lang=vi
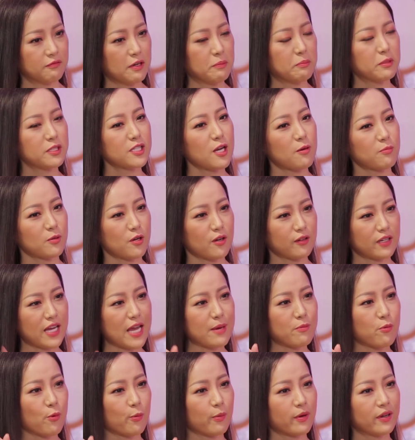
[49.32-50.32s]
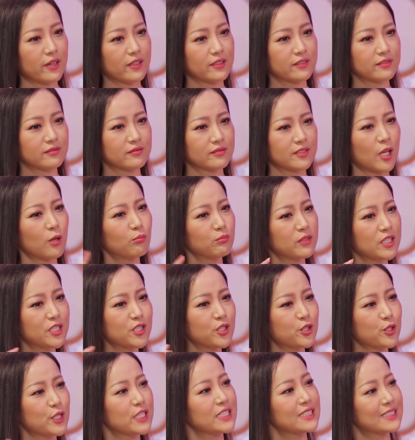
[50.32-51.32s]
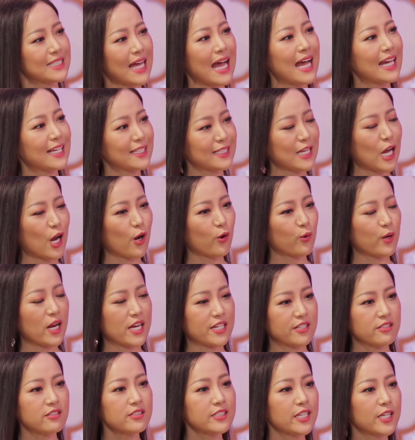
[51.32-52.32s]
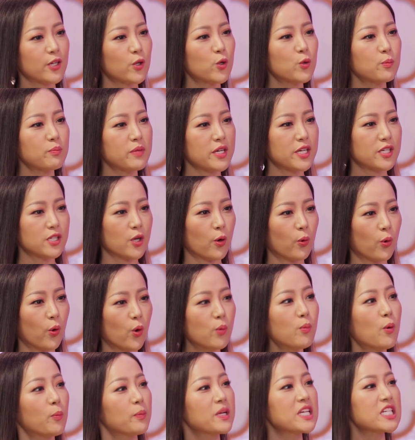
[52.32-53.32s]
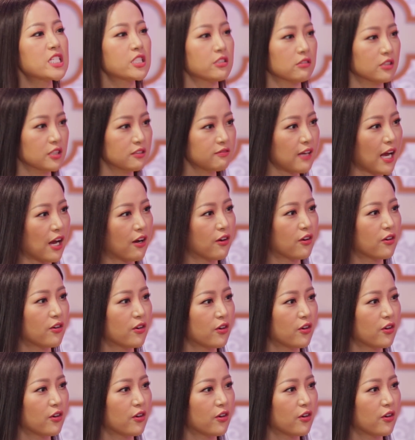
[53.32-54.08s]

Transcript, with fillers: và Minh Ngọc còn nghe một ừ, thông tin truyền tai nhau là trước khi uống bia rượu uống một ly sữa vào